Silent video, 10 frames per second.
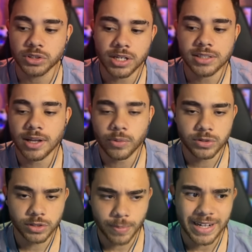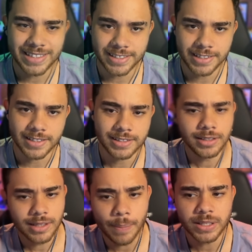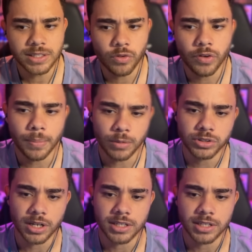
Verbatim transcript: os três têm condições parecidas. E dá para desenvolver bem os